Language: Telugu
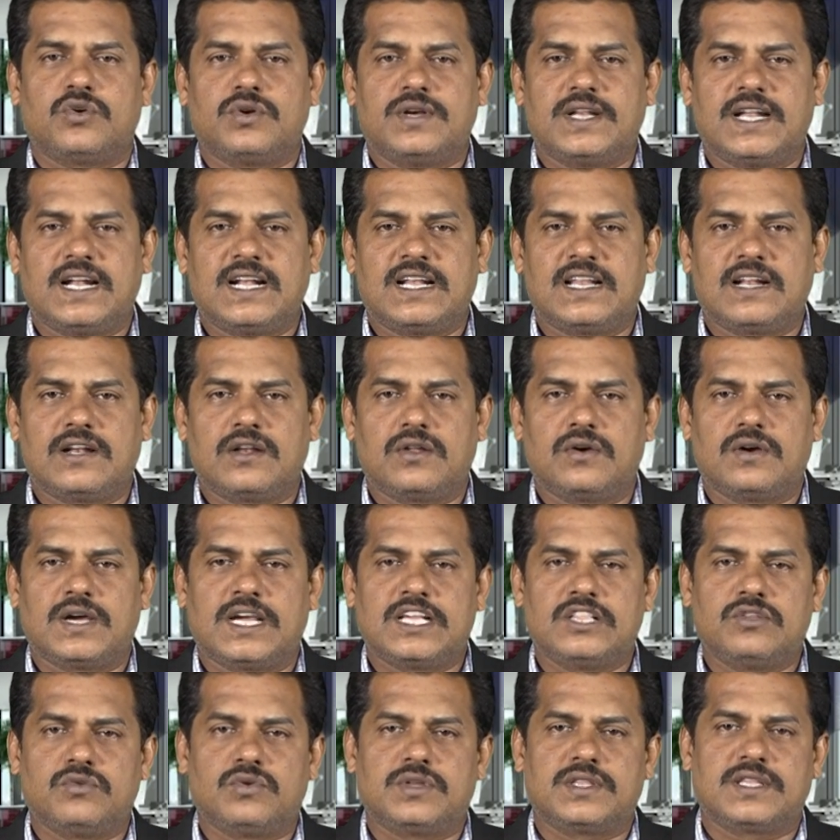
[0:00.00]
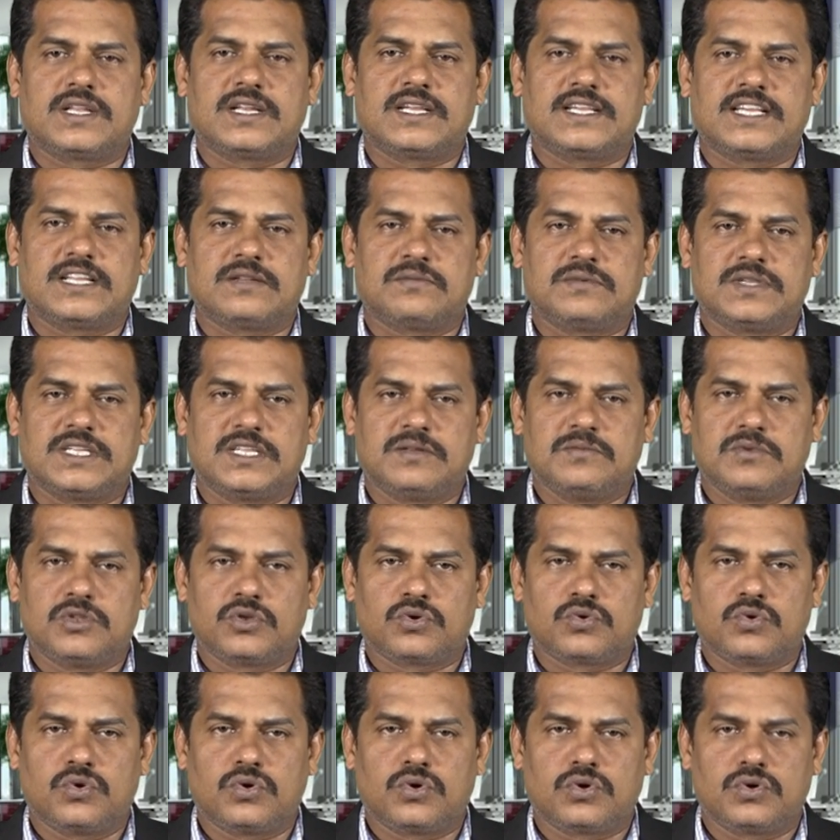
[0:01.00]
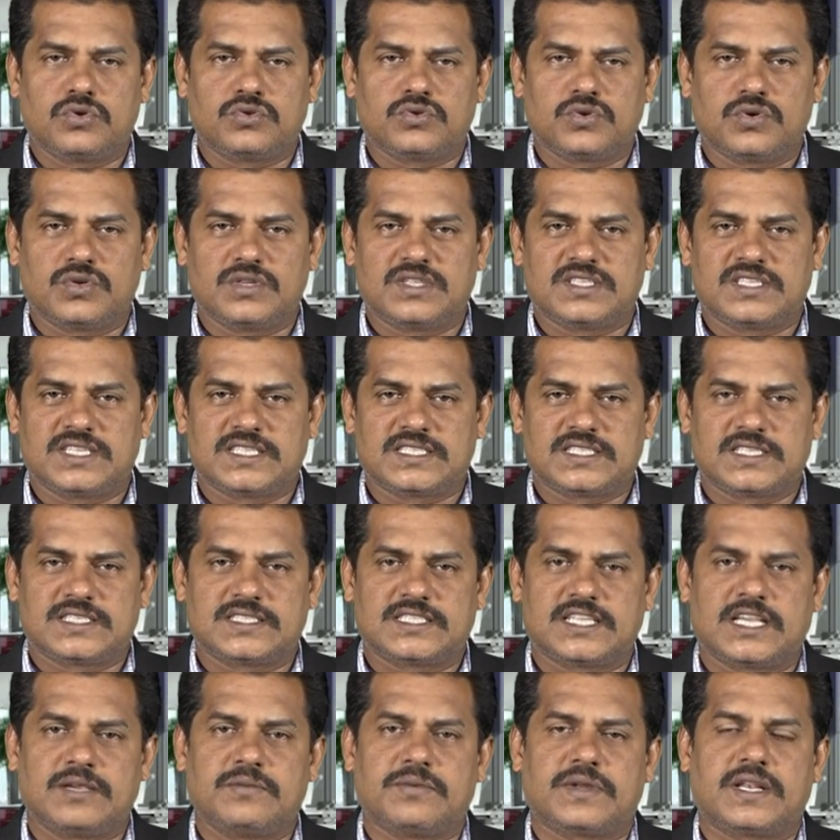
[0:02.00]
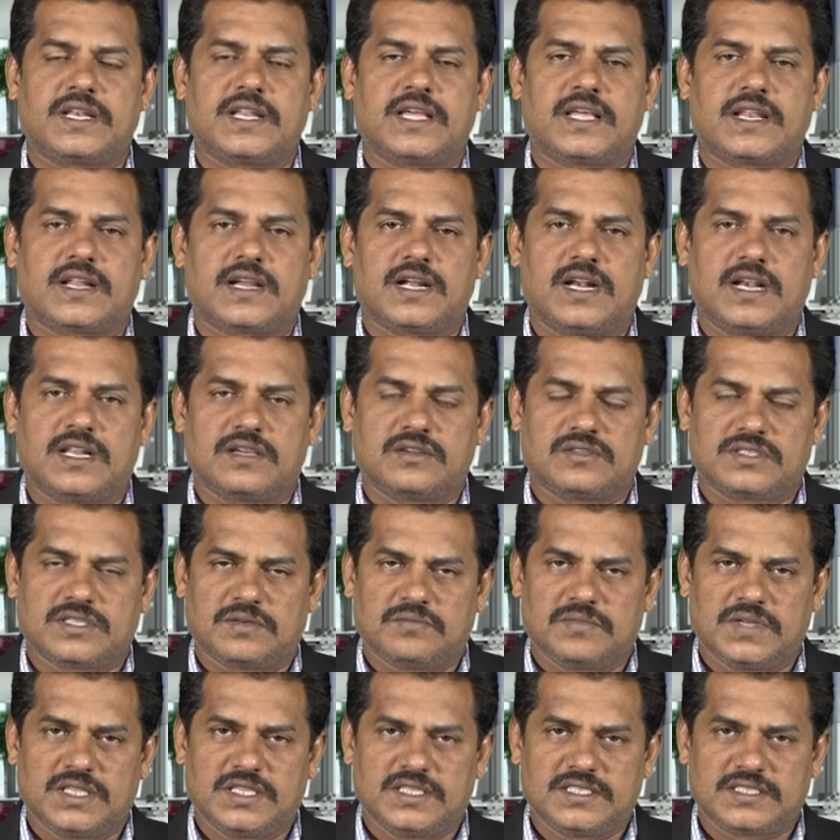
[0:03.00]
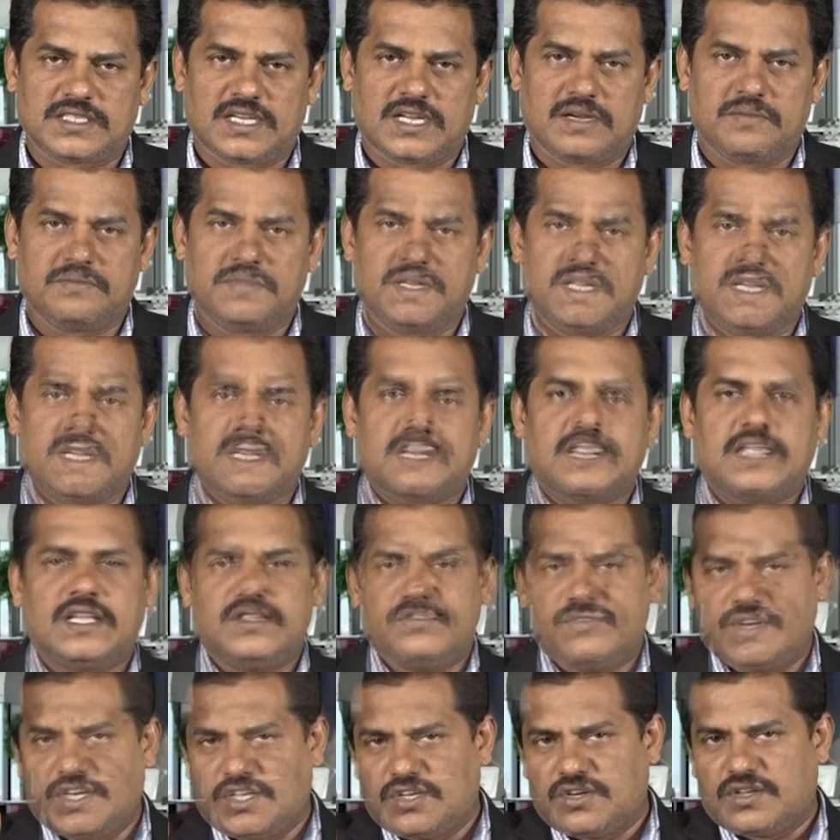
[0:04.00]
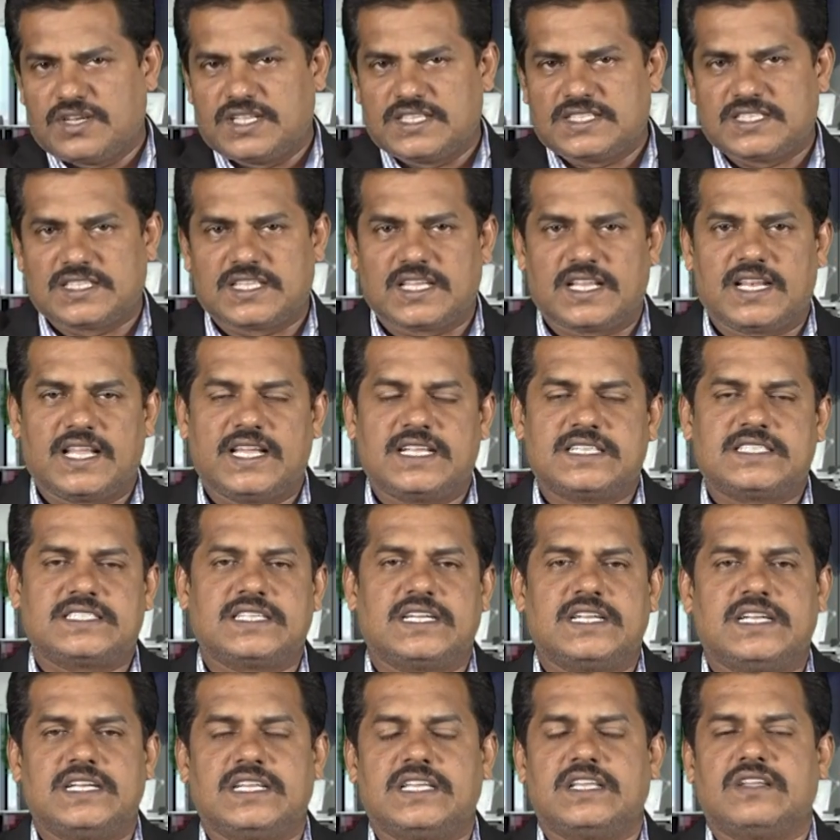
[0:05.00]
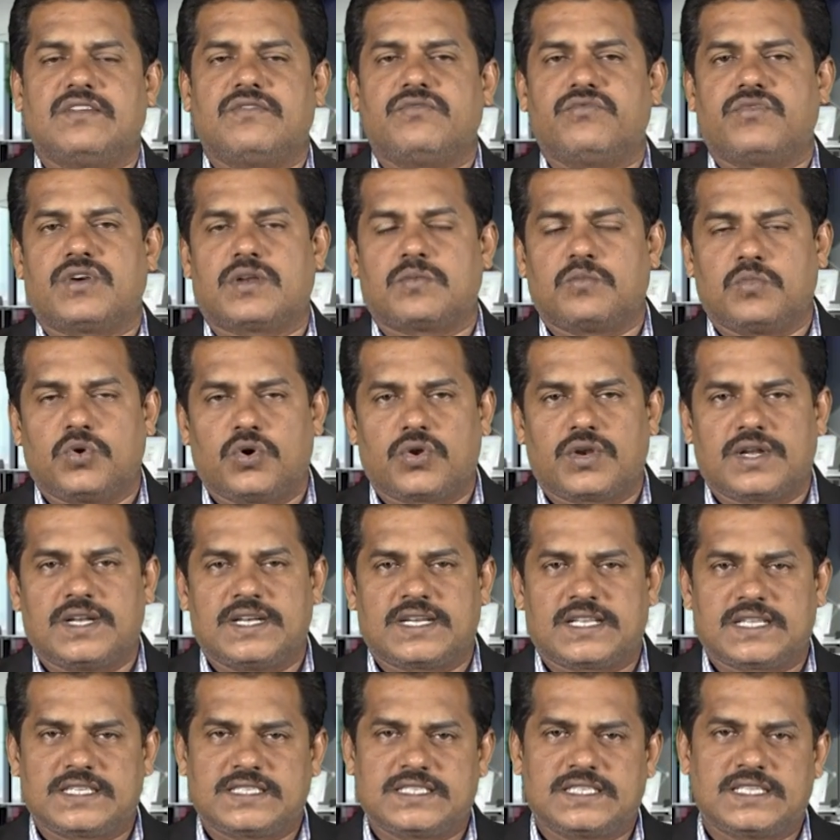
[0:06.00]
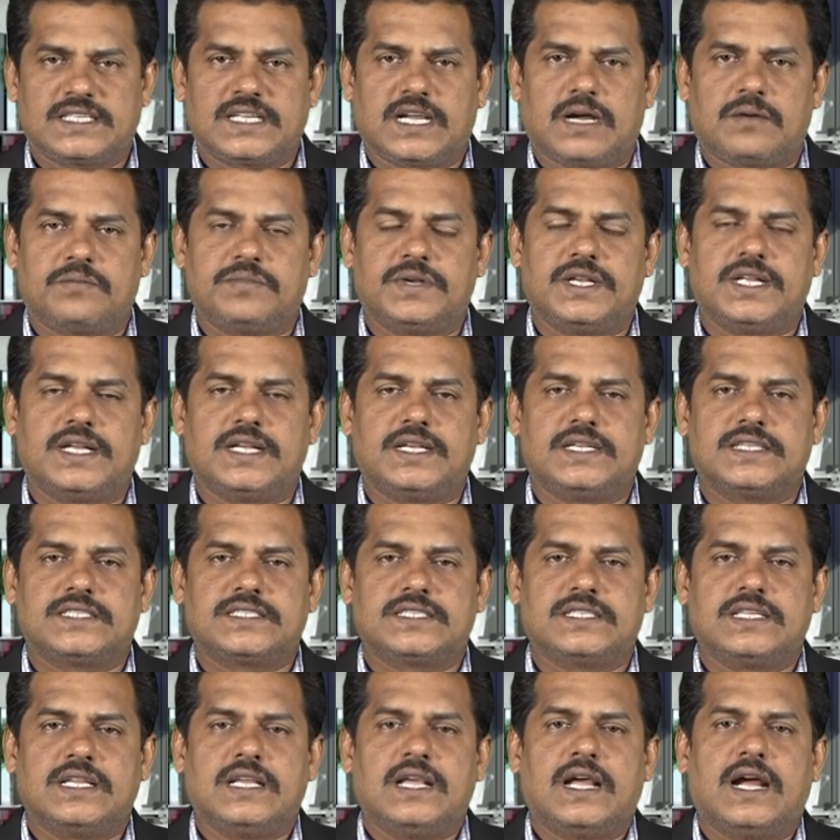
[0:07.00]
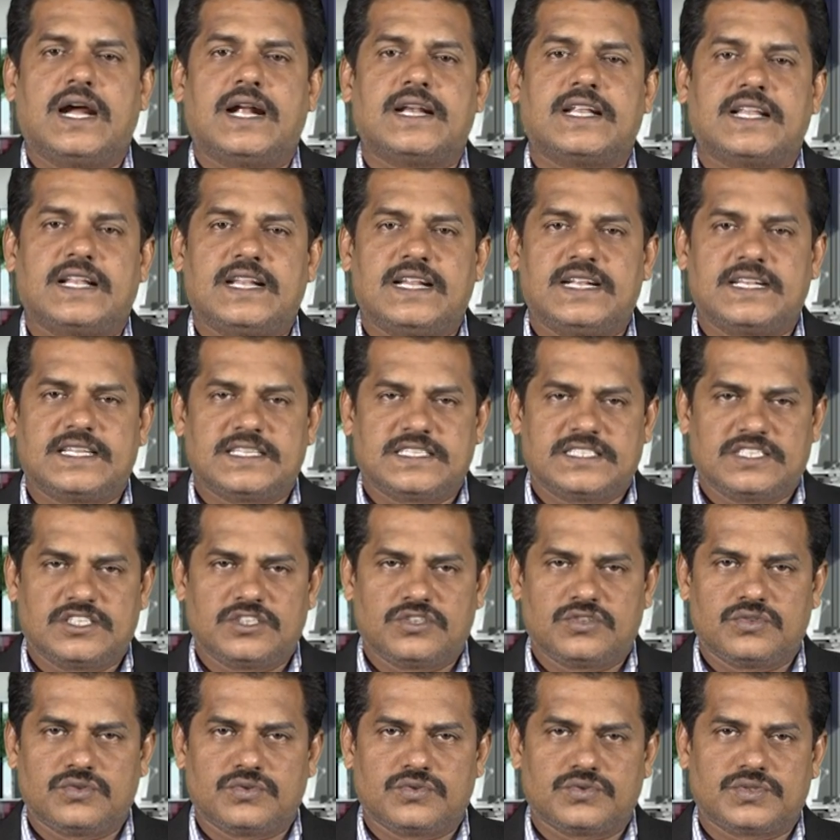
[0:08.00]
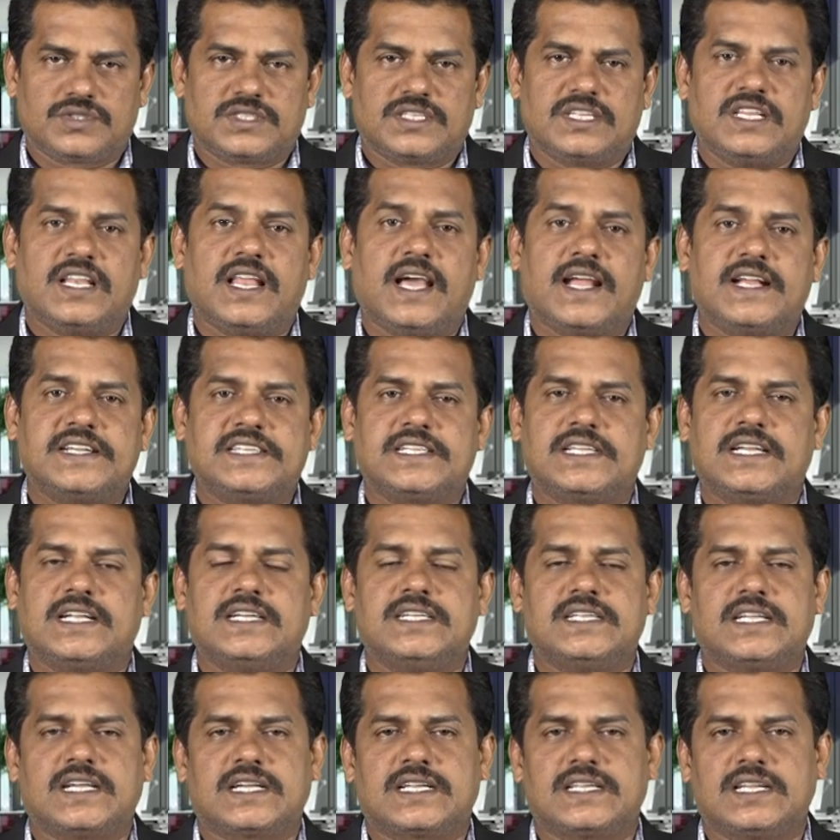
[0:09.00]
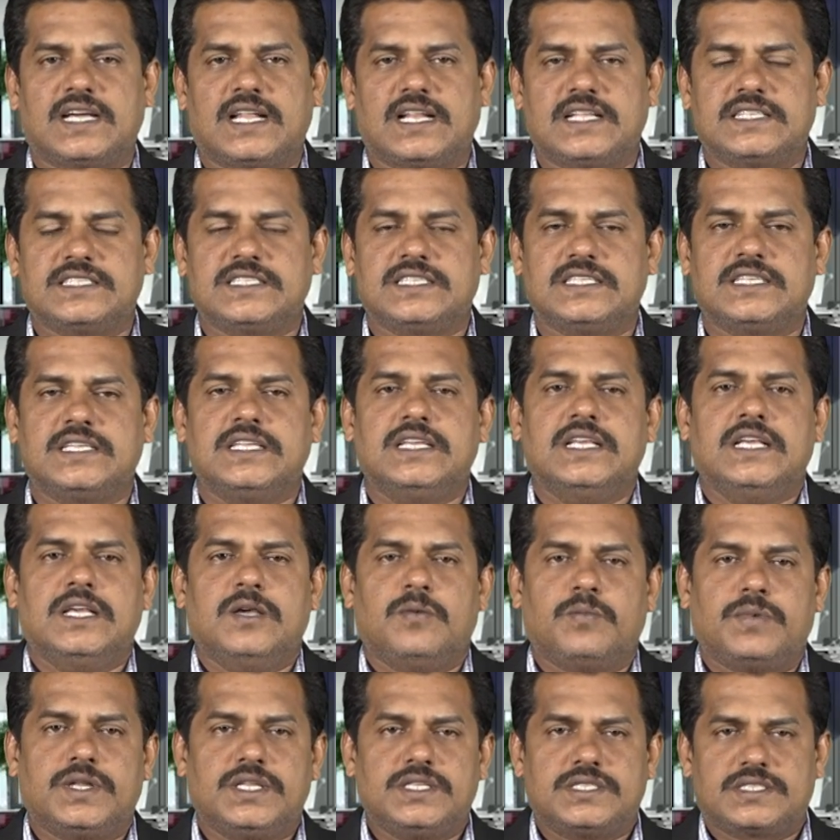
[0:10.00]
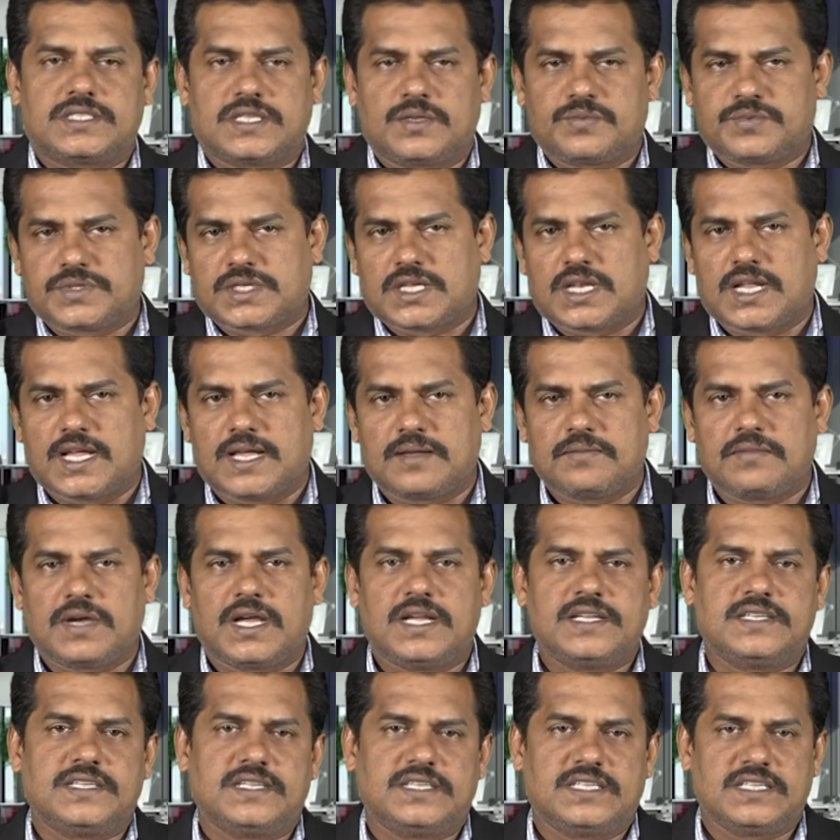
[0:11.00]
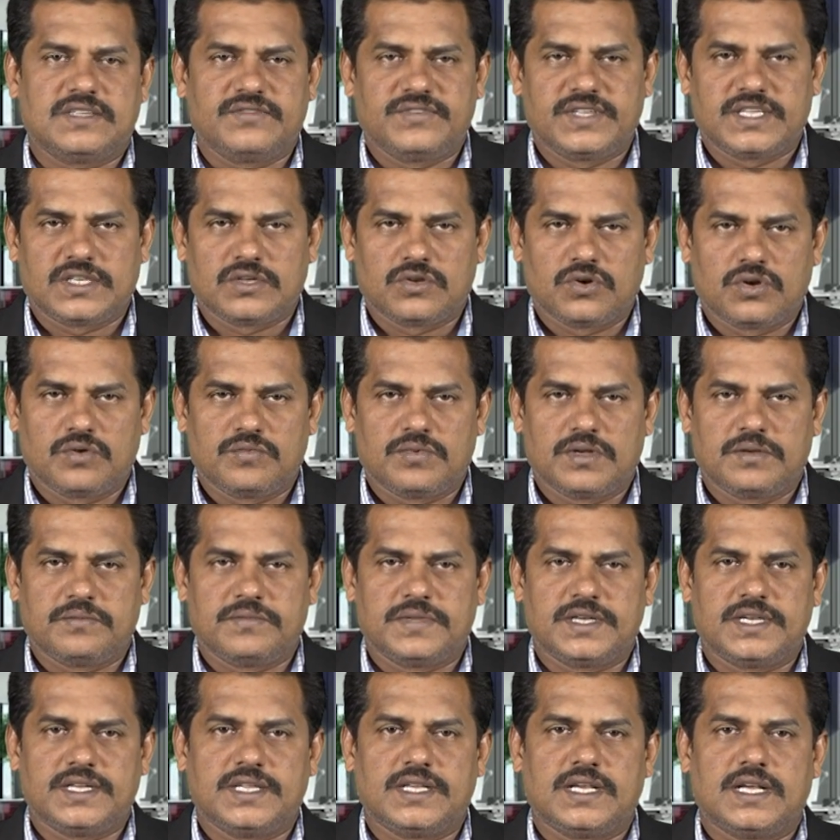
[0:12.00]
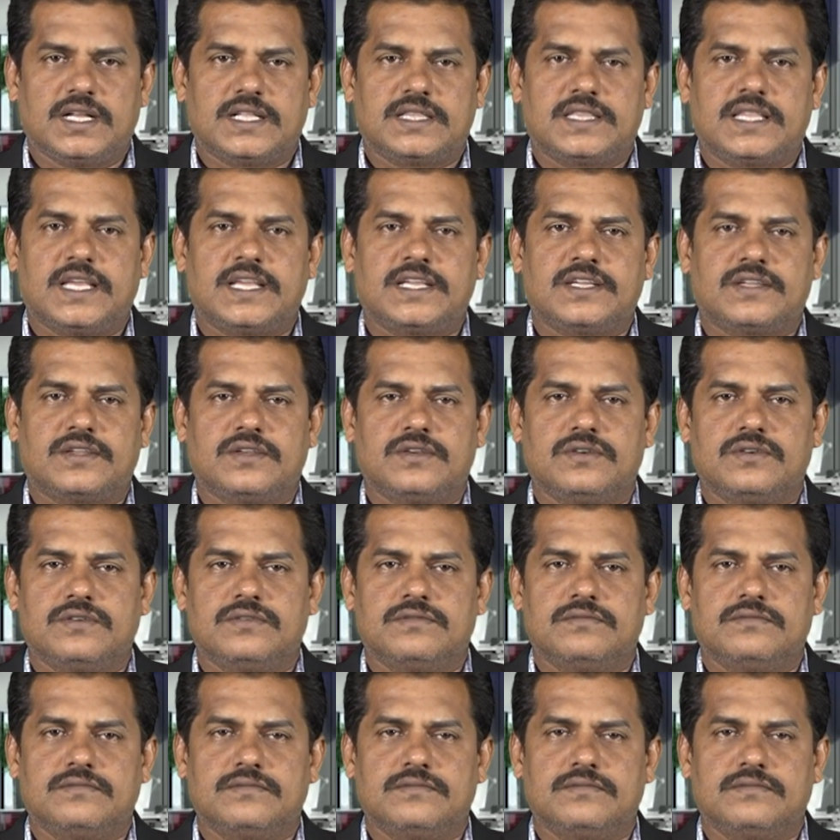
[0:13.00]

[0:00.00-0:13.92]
రెండేళ్లలో ఐదు వందల ఎనభై ఎనిమిది కోట్లు చోరీ చేసిన సైబర్ నేరగాళ్లకు సంబంధించిన అప్డేట్ ఈ వీడియో నచ్చితే లైక్ చేయండి ఫర్ మోర్ ఇంట్రెస్టింగ్ అప్డేట్స్ అండ్ లేటెస్ట్ న్యూస్ ఇన్ ఐటీ అండ్ టెక్నాలజీ ప్లీజ్ సబ్స్క్రైబ్ ఐటీ టీవీ గ్లోబల్ మీడియా థ్యాంక్ యూ